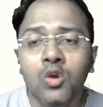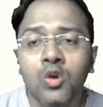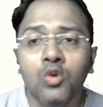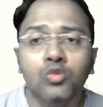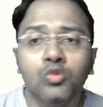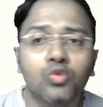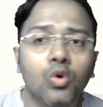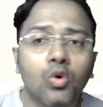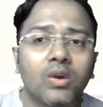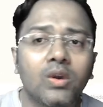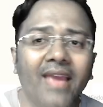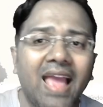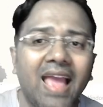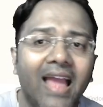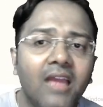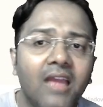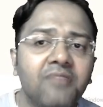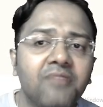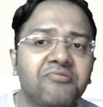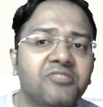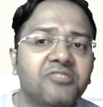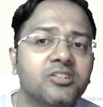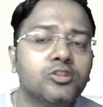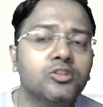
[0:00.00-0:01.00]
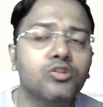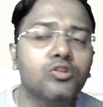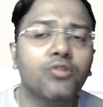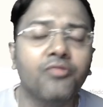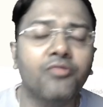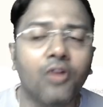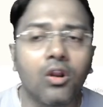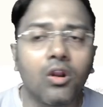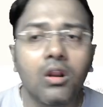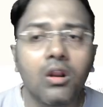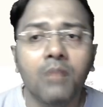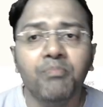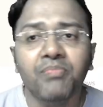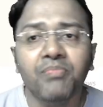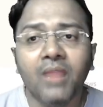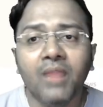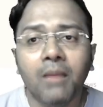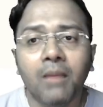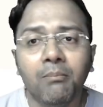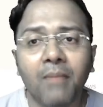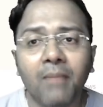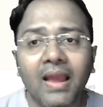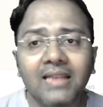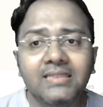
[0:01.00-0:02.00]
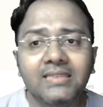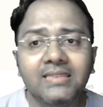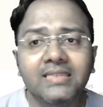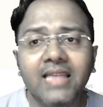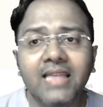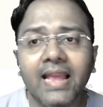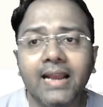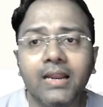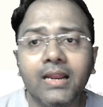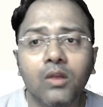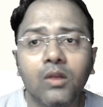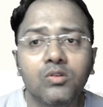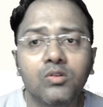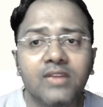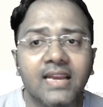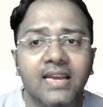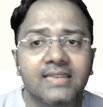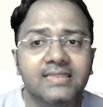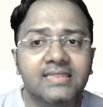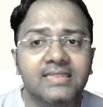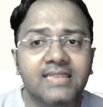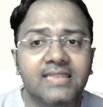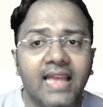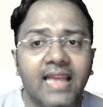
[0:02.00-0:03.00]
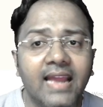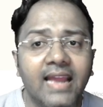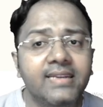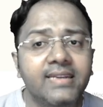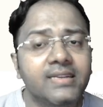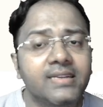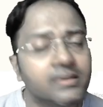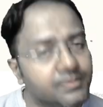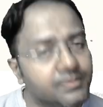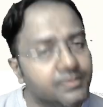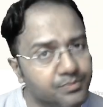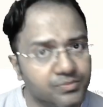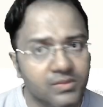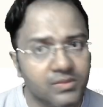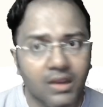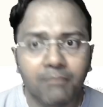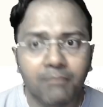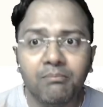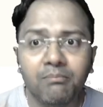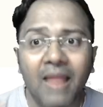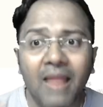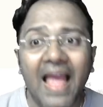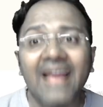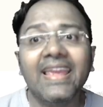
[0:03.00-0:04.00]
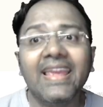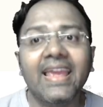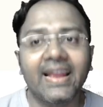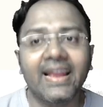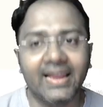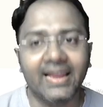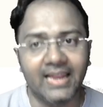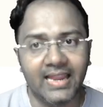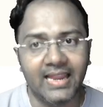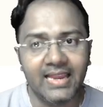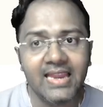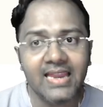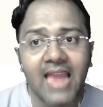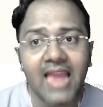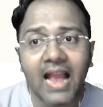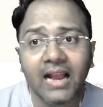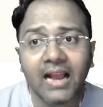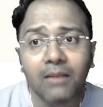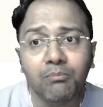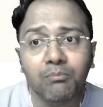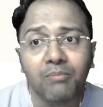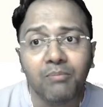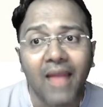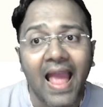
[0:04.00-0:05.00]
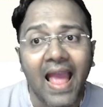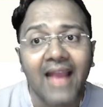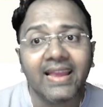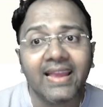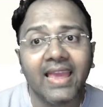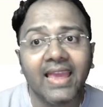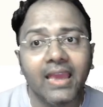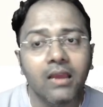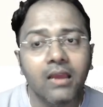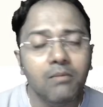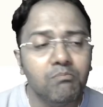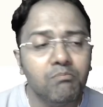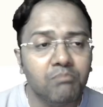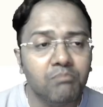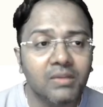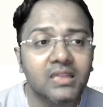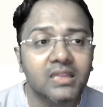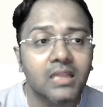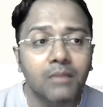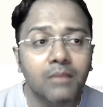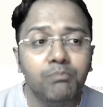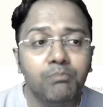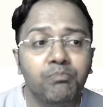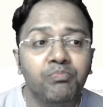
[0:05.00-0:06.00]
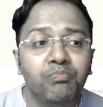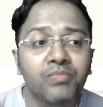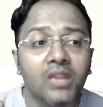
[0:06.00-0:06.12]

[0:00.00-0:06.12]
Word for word: तो क्या है फर्स्ट ऑफ ऑल मैं देख रहा हूँ ये जेड ब्लैंक है कि नहीं ये अगर ब्लैंक है मतलब